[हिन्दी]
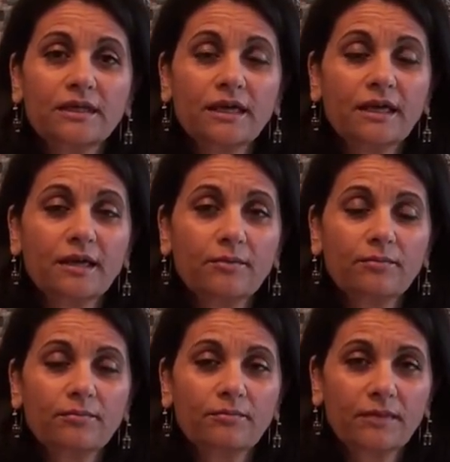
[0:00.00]
ये
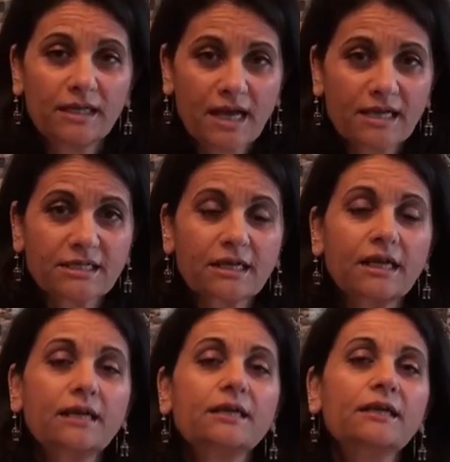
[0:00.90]
मेरी आशा
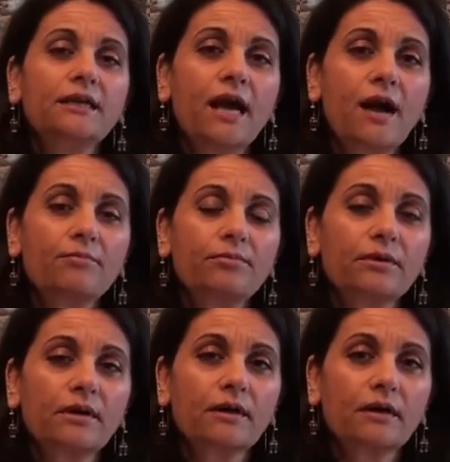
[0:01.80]
रहेगी कि आप
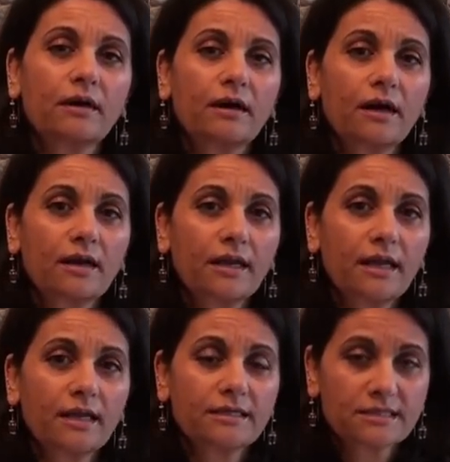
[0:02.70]

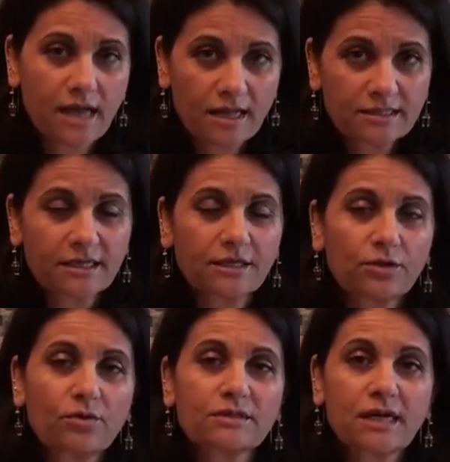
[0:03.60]
अगले साल से
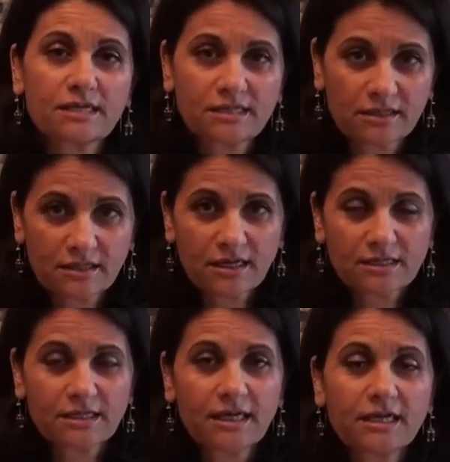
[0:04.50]

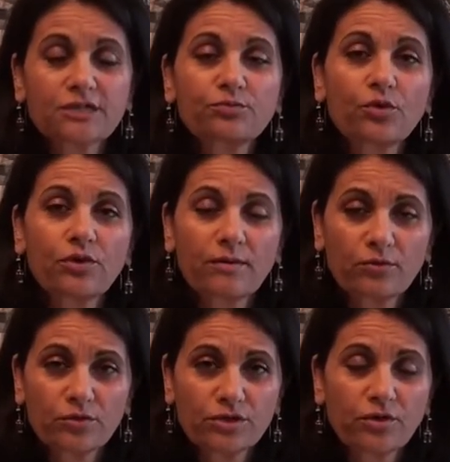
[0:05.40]
2017 से इस
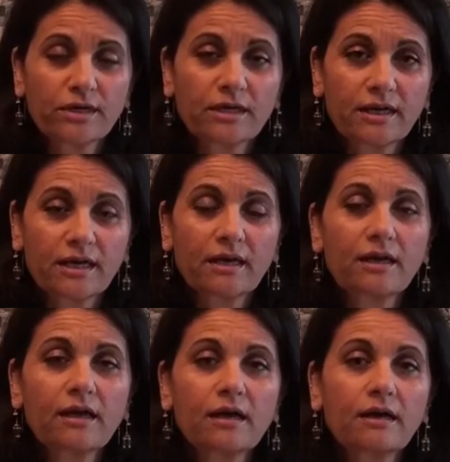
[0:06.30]
प्रोग्राम को ज्वाइन करें
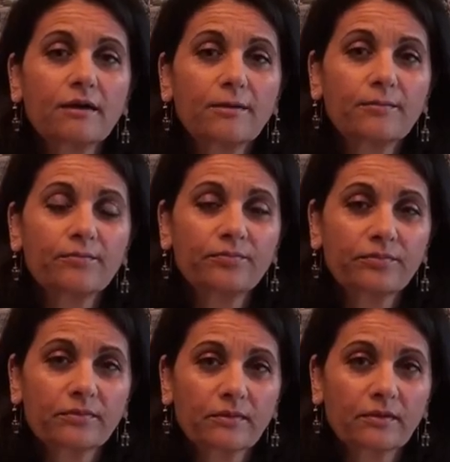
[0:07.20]
आम,
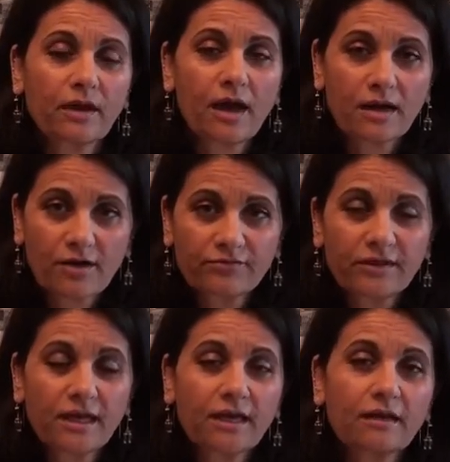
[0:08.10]
हर
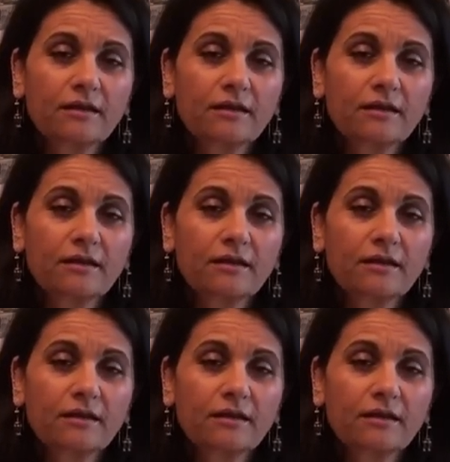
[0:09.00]
हफ्ते